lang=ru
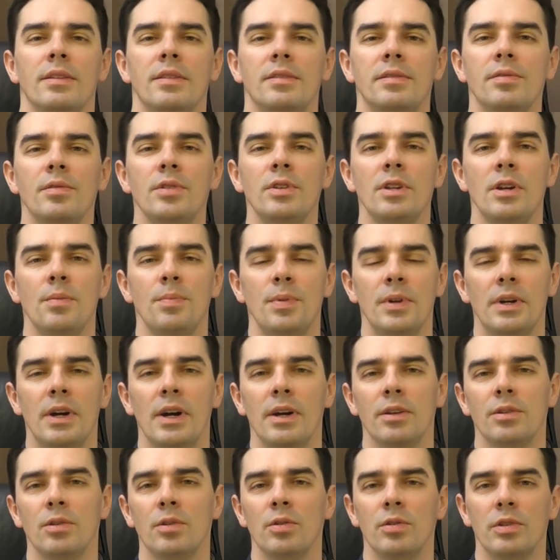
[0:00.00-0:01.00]
На сегодня я
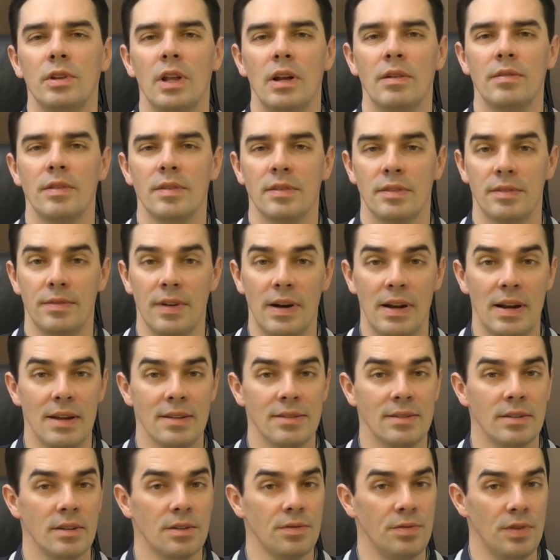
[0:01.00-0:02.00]
приготовил для вас два
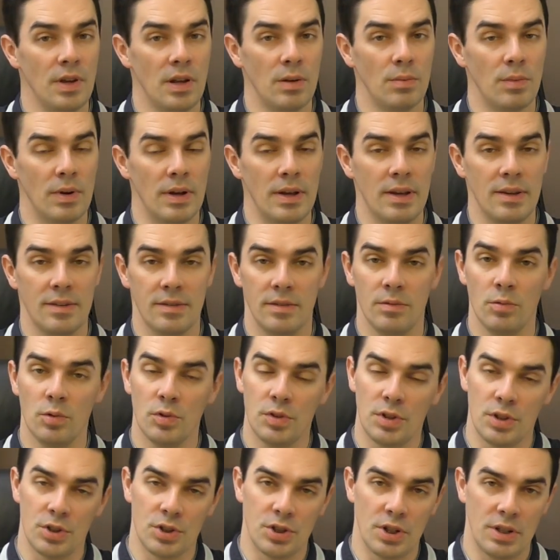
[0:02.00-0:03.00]
разных фильма из двух
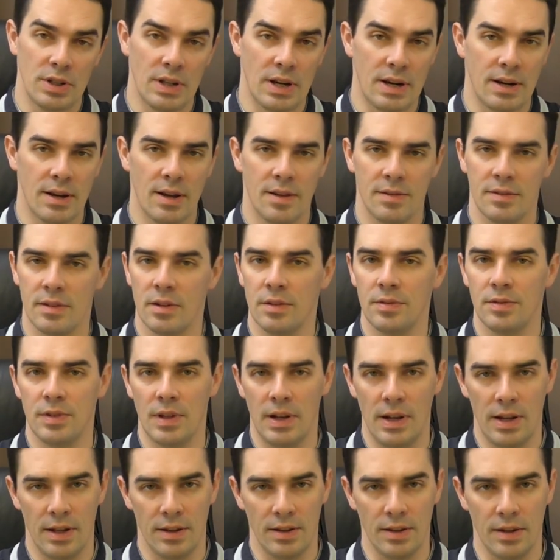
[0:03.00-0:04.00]
совершенно разных
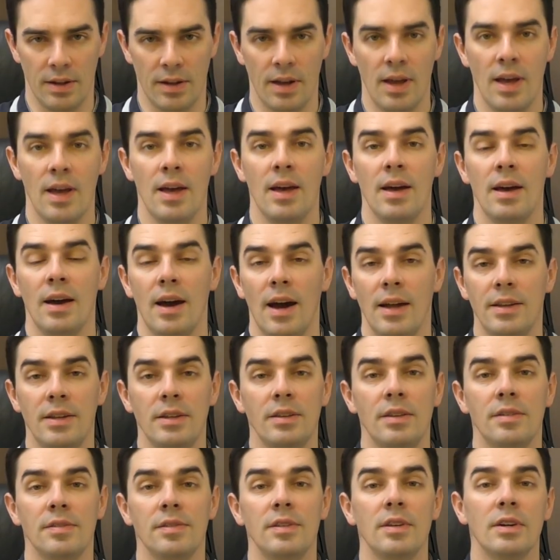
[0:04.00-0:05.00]
вселенных.
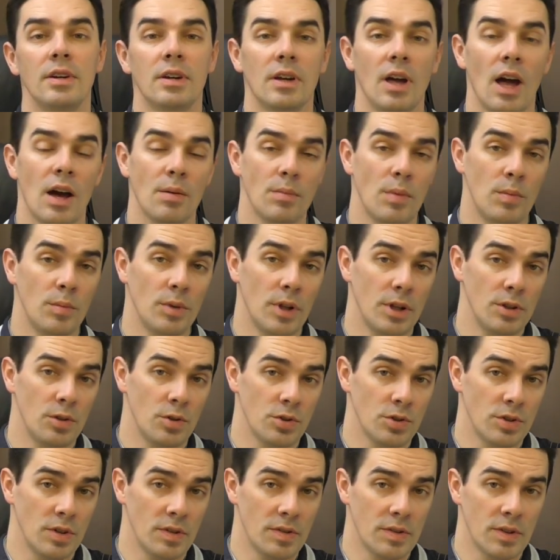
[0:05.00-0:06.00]
Один из них как бы
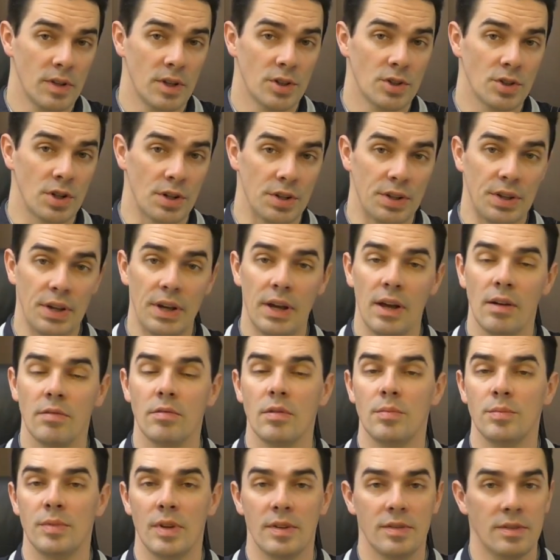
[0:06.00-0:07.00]
молодежный слэшер,
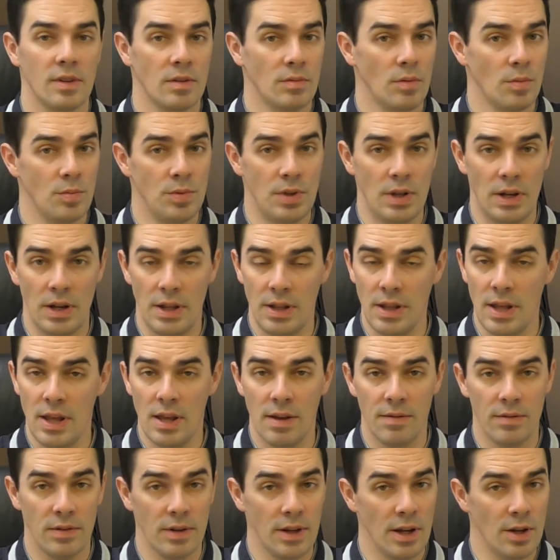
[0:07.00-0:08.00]
таковым на самом деле не
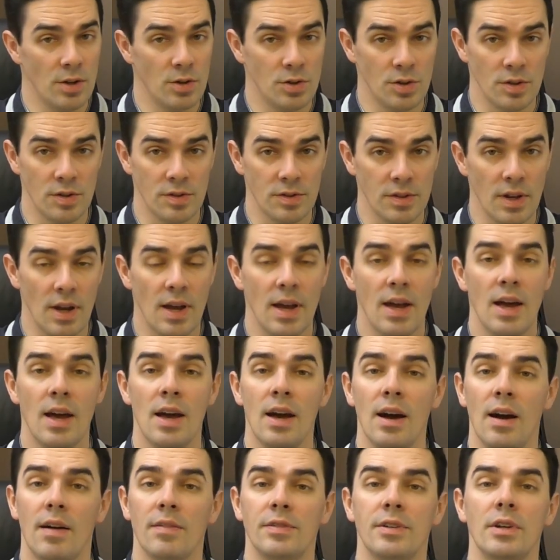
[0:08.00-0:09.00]
являющийся,
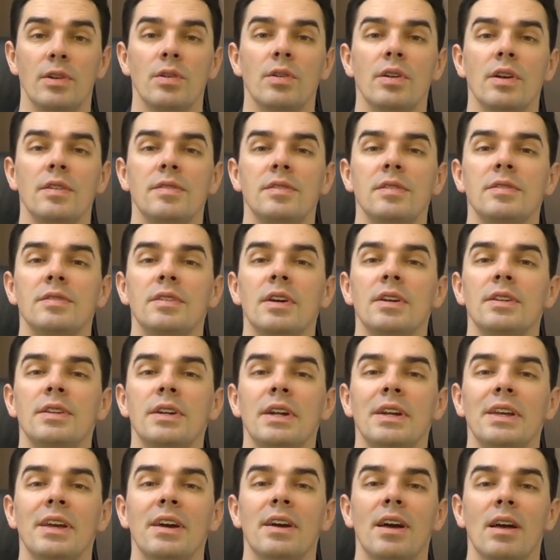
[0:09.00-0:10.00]
а второй российская
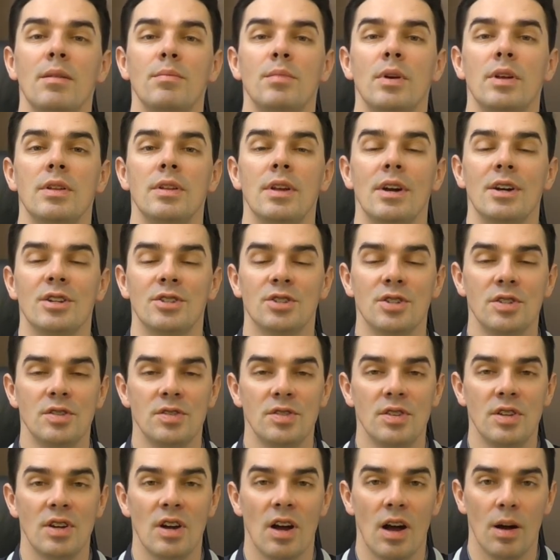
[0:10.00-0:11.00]
трагикомедия о
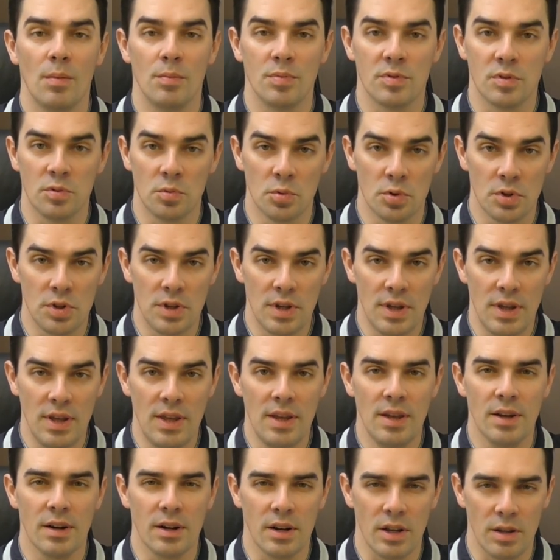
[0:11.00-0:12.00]
жизни, абсурде
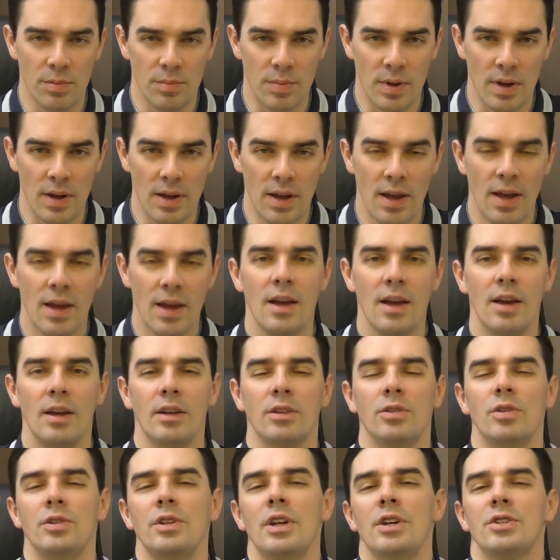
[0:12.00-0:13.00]
и рыбе.
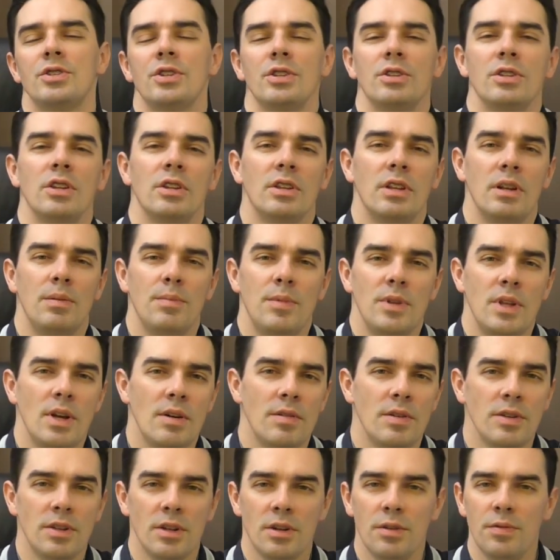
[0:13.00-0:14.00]
Но неожиданно для меня
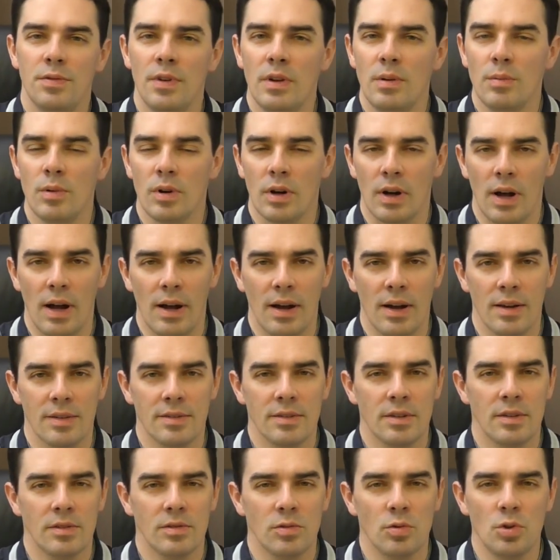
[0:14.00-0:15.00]
в этих фильмах
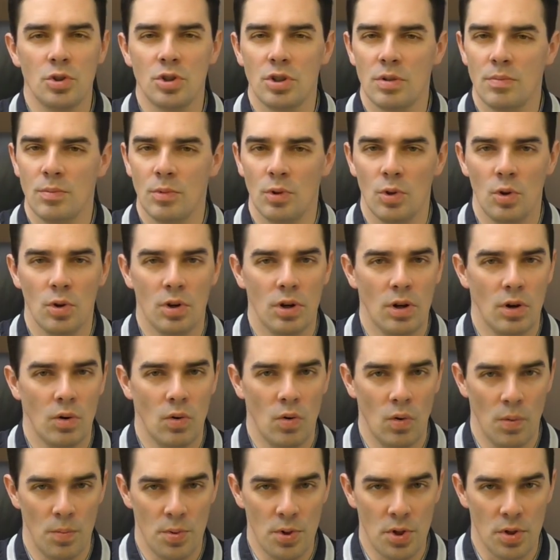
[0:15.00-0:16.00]
оказалось очень много
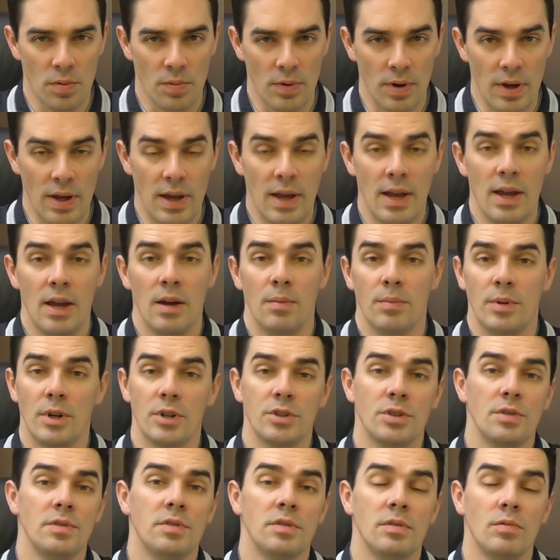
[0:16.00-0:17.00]
общего.
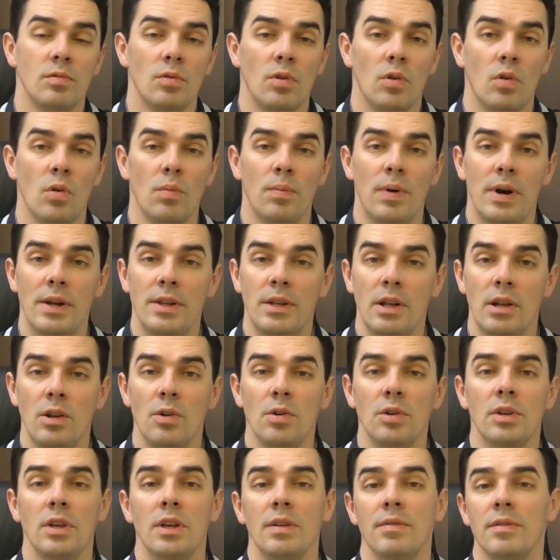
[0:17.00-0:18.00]
Прежде всего, оба они
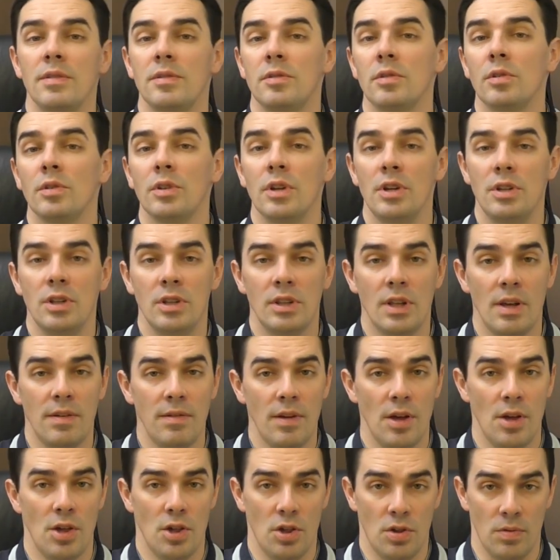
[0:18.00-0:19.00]
легкие, веселые и
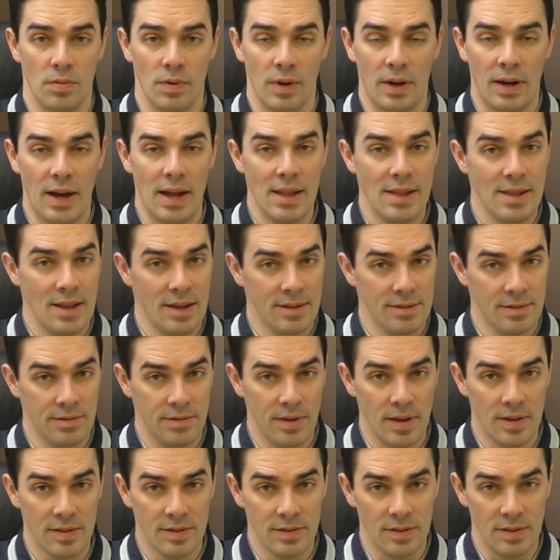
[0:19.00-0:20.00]
ненавязчивые, хотя
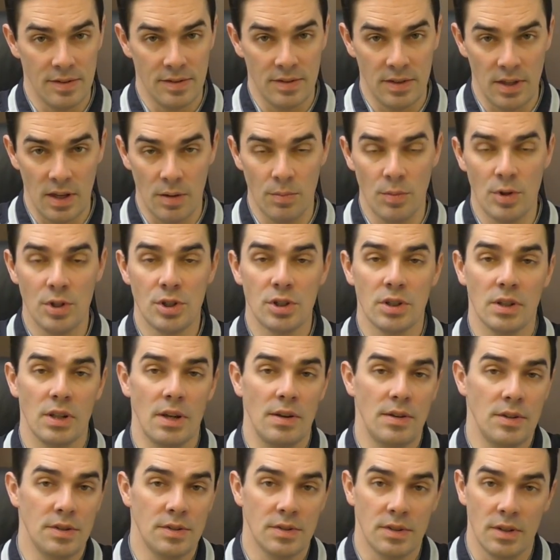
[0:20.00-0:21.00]
связаны с темой
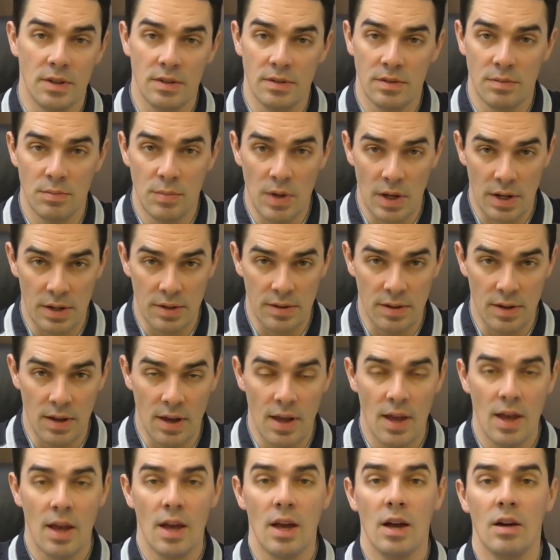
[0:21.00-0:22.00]
человеческой смерти.
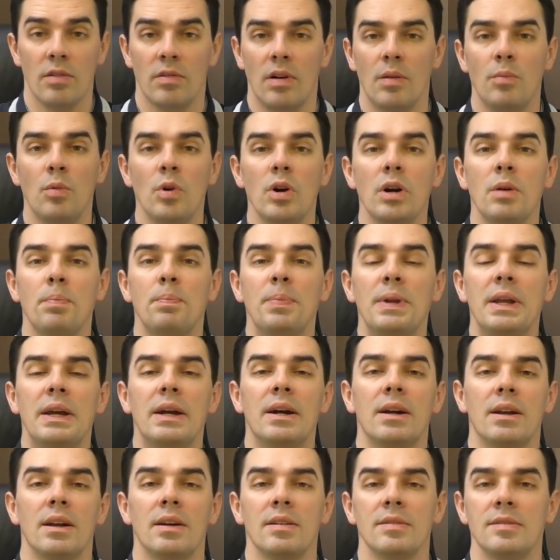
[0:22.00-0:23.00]
В обоих
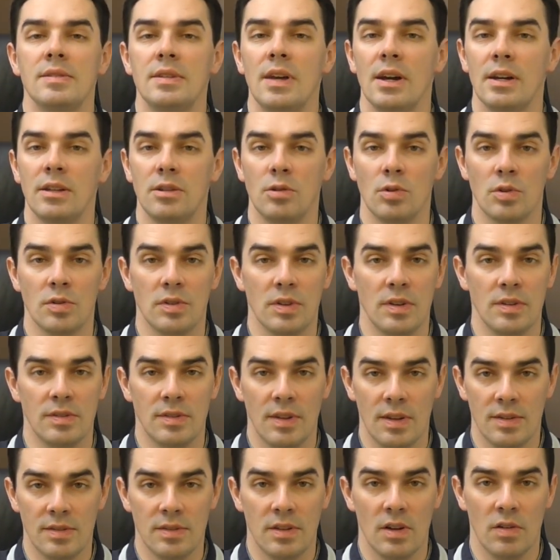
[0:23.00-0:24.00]
прекрасный актерский
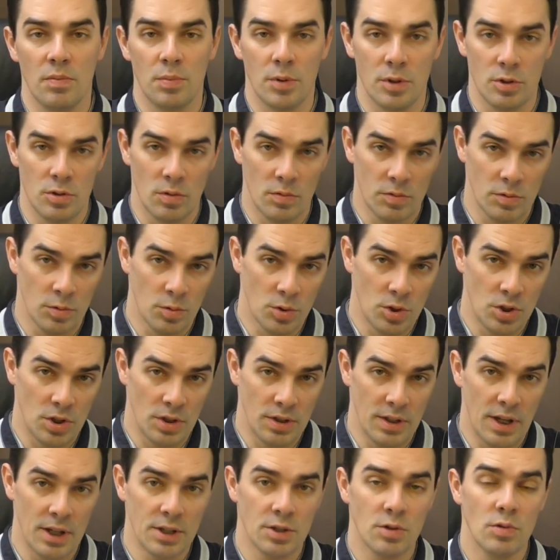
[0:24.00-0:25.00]
состав, причем в случае
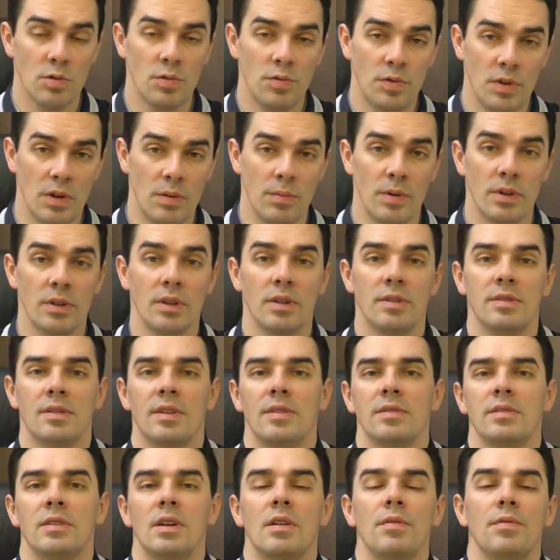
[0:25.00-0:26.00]
нашего фильма этот
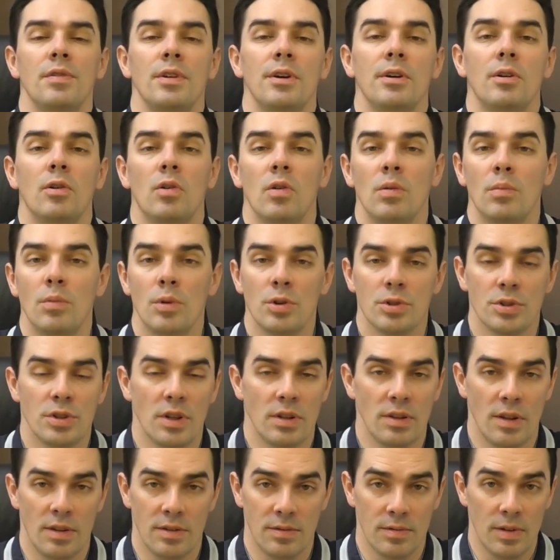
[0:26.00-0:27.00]
состав легко можно
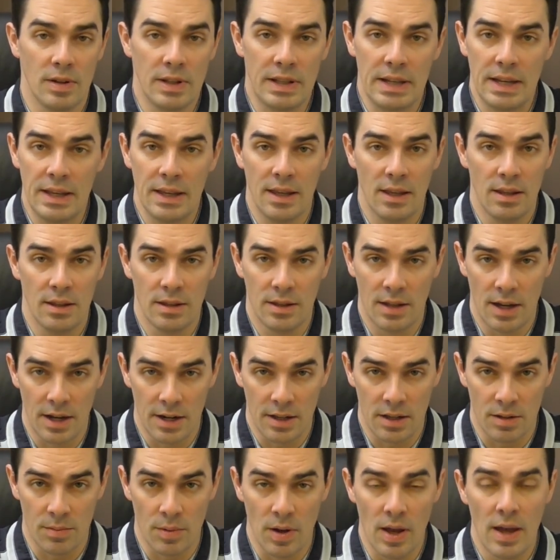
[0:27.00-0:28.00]
назвать
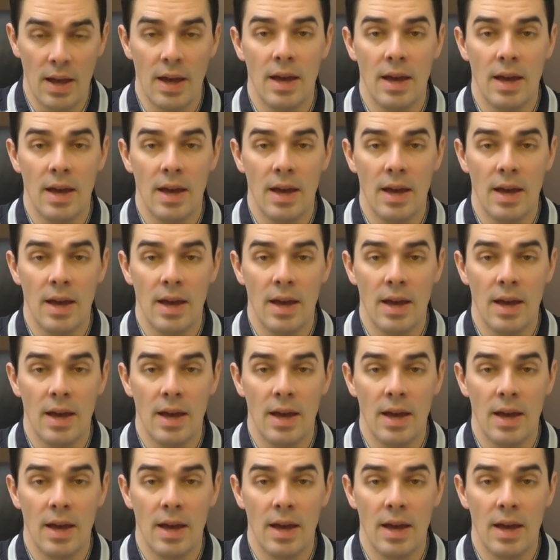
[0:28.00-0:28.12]
легендарным.